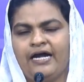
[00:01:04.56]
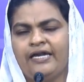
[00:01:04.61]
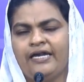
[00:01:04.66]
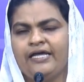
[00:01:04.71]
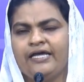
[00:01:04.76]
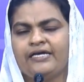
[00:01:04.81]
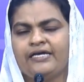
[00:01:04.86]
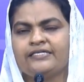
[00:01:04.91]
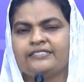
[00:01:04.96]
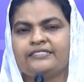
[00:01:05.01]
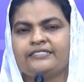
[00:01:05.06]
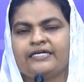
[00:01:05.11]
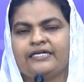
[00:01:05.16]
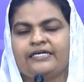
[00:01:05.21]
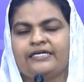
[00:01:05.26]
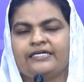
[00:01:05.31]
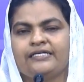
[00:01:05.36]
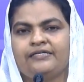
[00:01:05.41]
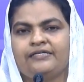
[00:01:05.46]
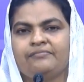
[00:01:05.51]
அநேக
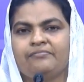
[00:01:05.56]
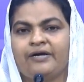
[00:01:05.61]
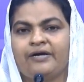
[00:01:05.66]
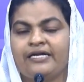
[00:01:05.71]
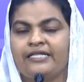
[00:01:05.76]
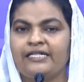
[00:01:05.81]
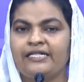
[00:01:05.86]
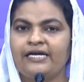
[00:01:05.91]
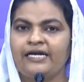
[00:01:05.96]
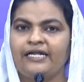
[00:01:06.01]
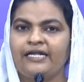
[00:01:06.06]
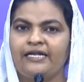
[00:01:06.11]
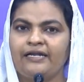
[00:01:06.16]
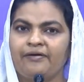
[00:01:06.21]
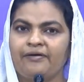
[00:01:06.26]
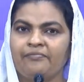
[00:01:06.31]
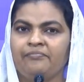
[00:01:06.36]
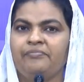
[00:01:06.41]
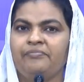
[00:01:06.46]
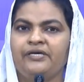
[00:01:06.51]
ஜனங்கள் மனிதர்களை
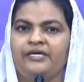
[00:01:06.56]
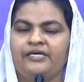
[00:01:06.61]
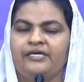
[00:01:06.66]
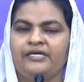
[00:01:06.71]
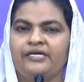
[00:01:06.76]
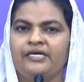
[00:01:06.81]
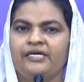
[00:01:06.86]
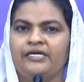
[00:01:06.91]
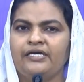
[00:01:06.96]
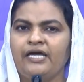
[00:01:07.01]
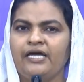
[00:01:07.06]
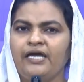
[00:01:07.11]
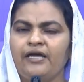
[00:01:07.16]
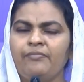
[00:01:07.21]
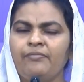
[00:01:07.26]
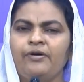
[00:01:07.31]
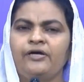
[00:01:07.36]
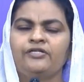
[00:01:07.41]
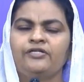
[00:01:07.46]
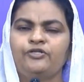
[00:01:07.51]
நம்பி
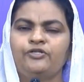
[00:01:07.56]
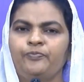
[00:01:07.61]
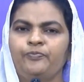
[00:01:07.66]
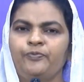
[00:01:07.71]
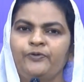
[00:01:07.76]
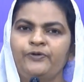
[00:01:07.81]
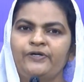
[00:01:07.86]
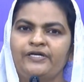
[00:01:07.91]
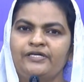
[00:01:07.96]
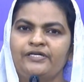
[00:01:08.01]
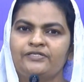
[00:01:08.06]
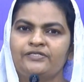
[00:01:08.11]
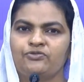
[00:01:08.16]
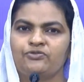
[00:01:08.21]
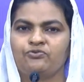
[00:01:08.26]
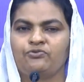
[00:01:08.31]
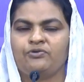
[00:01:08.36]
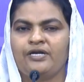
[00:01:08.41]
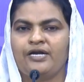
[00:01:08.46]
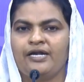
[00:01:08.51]
ஏமாந்து போன
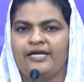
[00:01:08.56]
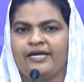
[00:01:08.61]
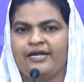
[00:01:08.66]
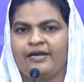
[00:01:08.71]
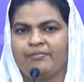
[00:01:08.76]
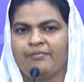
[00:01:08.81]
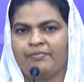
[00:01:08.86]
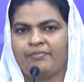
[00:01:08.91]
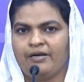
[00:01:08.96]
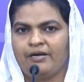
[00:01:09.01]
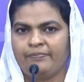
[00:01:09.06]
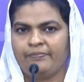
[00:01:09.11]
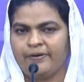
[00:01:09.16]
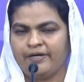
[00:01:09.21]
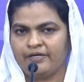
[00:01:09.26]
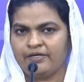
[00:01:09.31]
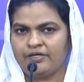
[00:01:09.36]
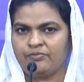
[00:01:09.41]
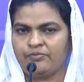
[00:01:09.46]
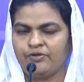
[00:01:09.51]
சூழ்நிலையை நம்மால்
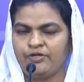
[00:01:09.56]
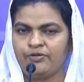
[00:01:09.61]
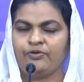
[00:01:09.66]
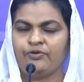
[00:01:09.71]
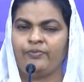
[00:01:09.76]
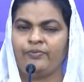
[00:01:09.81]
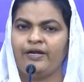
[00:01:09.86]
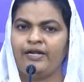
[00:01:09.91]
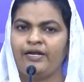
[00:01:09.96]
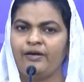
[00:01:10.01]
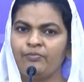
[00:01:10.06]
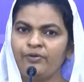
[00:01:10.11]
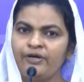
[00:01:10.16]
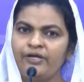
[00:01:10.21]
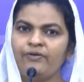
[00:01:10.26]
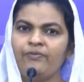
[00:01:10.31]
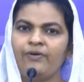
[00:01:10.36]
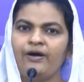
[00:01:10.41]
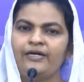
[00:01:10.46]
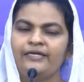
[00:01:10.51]
பார்க்க முடியும் ஒருவேளை
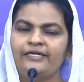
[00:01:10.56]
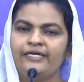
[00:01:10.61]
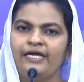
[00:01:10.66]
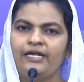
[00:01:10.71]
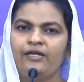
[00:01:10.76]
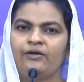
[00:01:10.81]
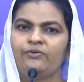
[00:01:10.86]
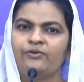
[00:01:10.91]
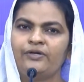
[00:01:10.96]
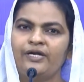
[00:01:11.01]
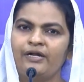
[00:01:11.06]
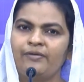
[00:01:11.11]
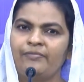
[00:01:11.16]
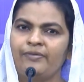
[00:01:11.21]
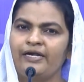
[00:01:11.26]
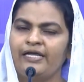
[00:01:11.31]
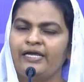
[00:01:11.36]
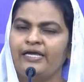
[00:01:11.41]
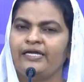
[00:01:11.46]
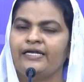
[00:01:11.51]
நம்முடைய வாழ்க்கையில் கூட நாம்
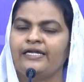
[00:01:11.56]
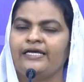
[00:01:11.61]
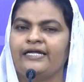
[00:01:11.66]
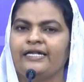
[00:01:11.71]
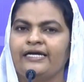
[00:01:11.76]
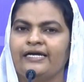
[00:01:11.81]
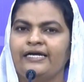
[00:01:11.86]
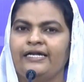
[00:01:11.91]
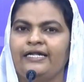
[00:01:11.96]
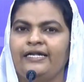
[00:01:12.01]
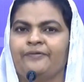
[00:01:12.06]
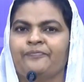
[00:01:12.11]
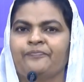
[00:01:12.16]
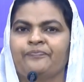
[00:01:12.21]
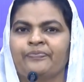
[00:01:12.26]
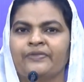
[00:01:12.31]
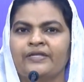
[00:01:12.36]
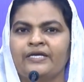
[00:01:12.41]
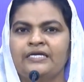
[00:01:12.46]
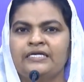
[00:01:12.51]
அநேக நேரங்களில்
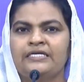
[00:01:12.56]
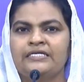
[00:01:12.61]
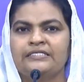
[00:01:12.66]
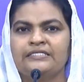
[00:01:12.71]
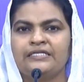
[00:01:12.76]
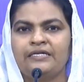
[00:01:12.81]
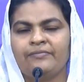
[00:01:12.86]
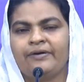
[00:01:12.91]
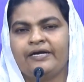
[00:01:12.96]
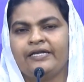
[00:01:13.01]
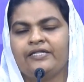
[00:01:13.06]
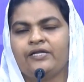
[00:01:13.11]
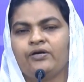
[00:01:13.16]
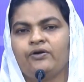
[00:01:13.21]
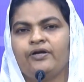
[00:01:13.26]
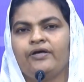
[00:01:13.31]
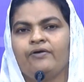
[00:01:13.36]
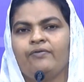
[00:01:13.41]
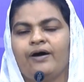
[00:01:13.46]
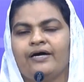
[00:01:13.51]
சில
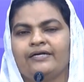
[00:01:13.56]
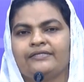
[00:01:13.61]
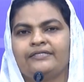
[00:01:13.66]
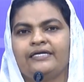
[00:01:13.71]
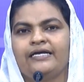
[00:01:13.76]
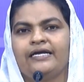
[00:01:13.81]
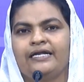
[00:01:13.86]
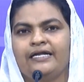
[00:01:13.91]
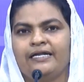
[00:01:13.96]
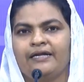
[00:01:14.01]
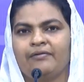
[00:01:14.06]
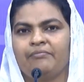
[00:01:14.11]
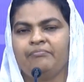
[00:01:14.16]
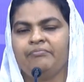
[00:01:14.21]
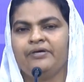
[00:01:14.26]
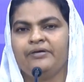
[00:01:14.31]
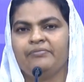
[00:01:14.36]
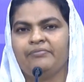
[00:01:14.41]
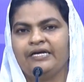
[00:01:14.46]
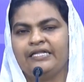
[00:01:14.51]
மனிதர்களுடைய வார்த்தைகளை
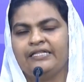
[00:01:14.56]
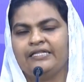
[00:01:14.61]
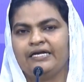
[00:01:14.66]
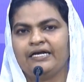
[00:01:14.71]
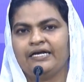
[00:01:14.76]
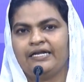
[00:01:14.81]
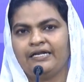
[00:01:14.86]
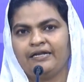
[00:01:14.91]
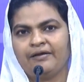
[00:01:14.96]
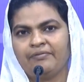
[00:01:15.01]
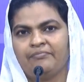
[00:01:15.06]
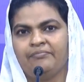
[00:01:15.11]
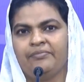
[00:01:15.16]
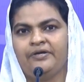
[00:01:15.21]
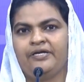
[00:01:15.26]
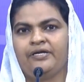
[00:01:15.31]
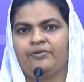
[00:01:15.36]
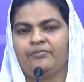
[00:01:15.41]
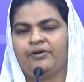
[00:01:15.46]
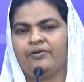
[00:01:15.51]
நம்பி மனிதர்களை நம்பி
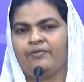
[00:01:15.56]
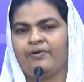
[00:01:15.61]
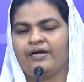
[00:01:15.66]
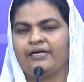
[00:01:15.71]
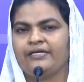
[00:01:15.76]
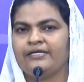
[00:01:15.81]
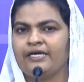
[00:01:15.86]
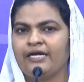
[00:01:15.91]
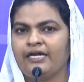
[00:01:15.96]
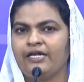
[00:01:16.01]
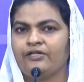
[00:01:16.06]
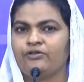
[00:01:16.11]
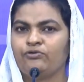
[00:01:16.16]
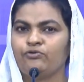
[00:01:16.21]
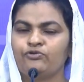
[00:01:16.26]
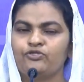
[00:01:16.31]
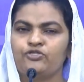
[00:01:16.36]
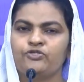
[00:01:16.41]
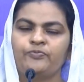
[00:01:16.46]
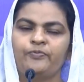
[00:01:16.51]
நம்முடைய வாழ்க்கையிலே
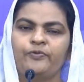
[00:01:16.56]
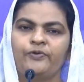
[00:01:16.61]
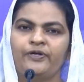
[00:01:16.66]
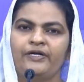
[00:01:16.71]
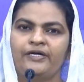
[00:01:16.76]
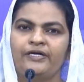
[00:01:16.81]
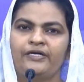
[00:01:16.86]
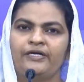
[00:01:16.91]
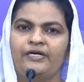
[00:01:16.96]
தோற்று போன